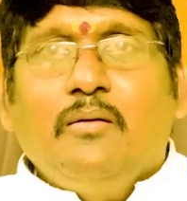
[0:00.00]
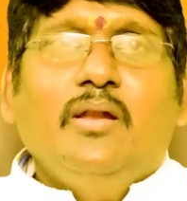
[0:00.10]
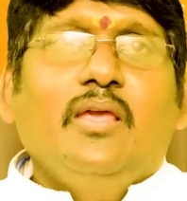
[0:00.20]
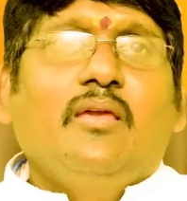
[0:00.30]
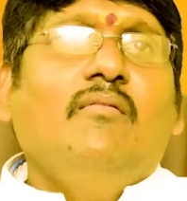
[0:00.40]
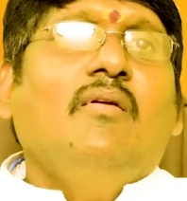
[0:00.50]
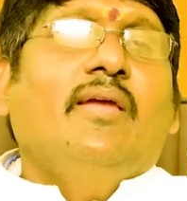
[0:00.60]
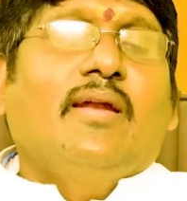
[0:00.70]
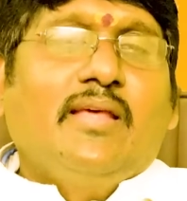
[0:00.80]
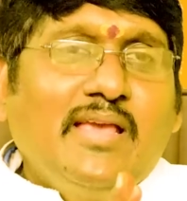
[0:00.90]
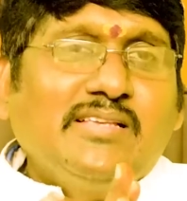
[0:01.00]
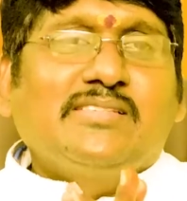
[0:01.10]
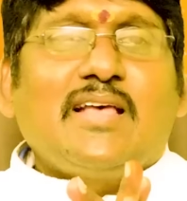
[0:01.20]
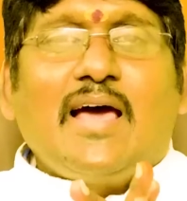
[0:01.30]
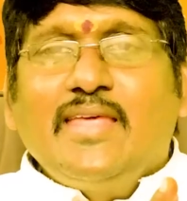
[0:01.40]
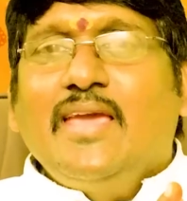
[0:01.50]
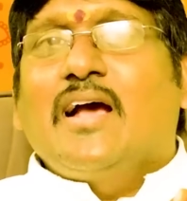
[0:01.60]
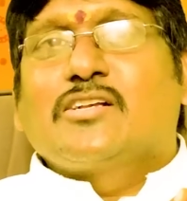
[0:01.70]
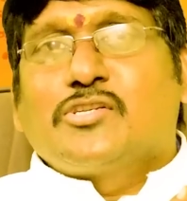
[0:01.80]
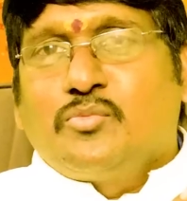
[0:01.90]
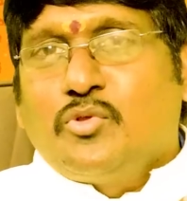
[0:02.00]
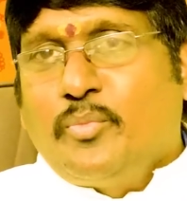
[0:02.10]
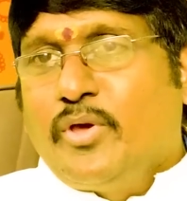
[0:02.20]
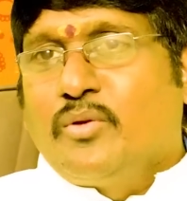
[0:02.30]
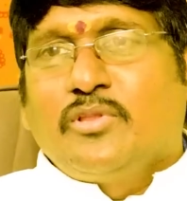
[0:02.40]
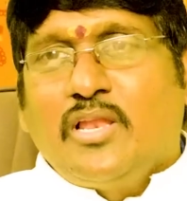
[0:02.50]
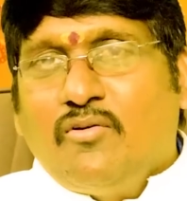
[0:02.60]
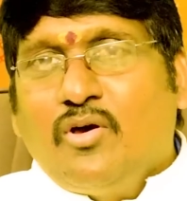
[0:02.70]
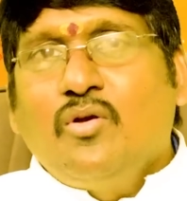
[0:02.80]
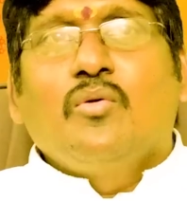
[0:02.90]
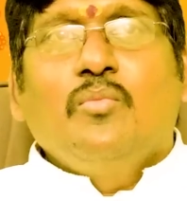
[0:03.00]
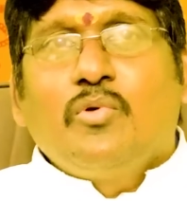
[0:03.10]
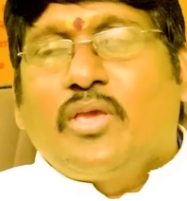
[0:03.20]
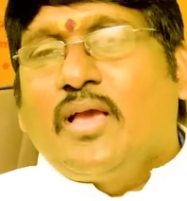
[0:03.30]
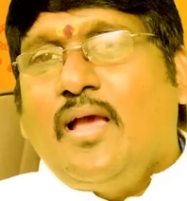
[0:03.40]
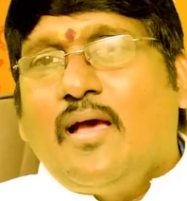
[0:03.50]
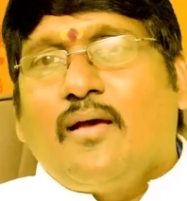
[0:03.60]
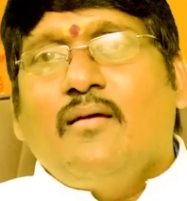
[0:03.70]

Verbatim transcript: కాబట్టి ఇక్కడ ఎస్ అనే అక్షరంతో పేరు మొదలయ్యేవారు ముఖ్యంగా